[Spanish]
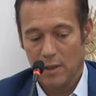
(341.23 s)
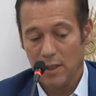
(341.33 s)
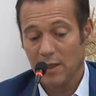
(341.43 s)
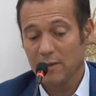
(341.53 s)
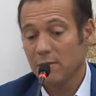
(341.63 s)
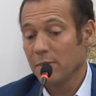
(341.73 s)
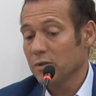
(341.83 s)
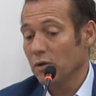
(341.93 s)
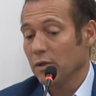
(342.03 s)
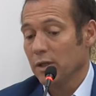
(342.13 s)
Y estas
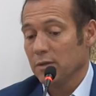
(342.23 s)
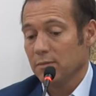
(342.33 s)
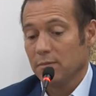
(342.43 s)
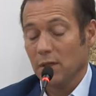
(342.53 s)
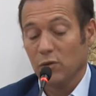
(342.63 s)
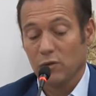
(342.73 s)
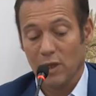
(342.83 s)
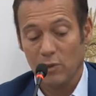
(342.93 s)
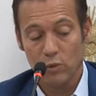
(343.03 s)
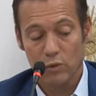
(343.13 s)
inversiones,
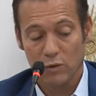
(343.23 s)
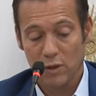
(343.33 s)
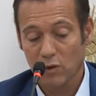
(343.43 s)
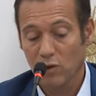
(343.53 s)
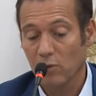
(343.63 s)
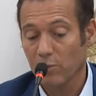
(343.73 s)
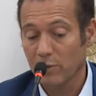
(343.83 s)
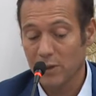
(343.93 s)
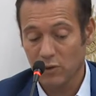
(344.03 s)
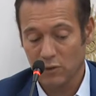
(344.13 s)
estos anuncios y estos
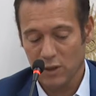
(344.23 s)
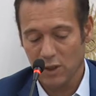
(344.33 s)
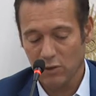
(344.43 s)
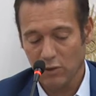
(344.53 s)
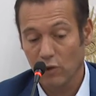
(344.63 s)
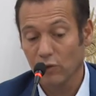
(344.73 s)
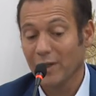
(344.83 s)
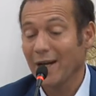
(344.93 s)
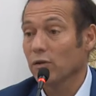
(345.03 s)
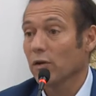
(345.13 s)
compromisos y estos
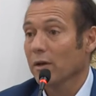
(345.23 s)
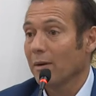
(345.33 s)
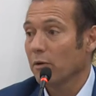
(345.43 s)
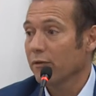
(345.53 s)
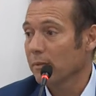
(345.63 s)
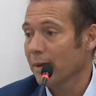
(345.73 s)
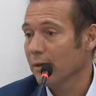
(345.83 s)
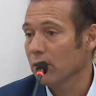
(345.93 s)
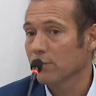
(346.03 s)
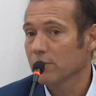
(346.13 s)
contratos que vamos
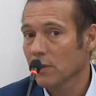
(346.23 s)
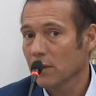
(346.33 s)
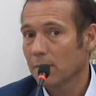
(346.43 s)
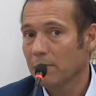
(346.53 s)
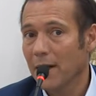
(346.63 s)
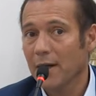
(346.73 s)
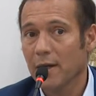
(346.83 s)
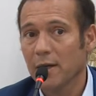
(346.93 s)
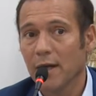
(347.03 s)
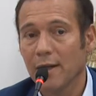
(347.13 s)
firmando van
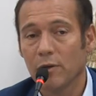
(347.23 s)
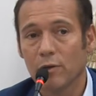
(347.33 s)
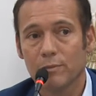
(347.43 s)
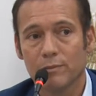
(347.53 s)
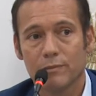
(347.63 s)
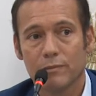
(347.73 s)
generando